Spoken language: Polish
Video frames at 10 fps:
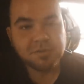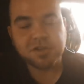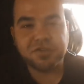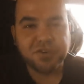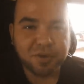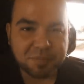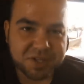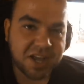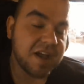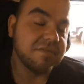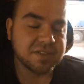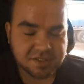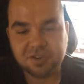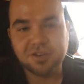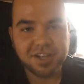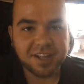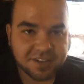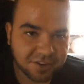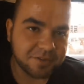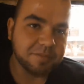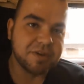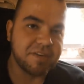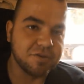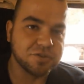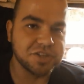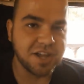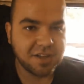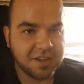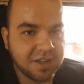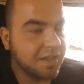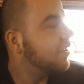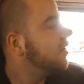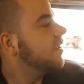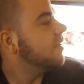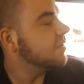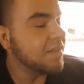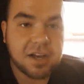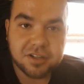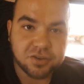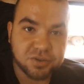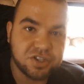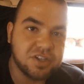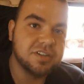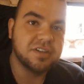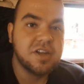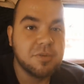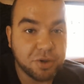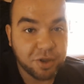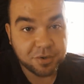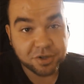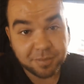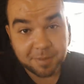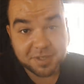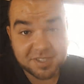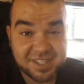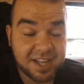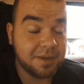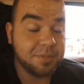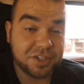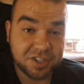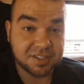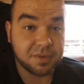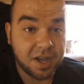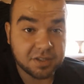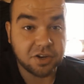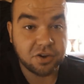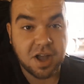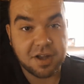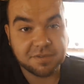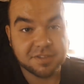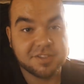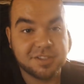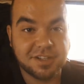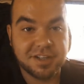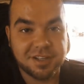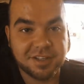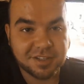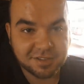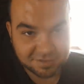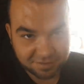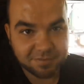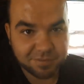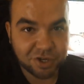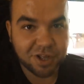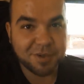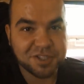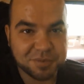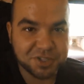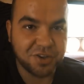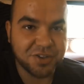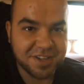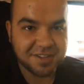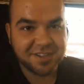Przed chwilą pytałem, więc ogólnie no, bywa różnie. No ale cóż, podobno to ma być zajebiście zła droga, więc yy, trochę będzie przygody.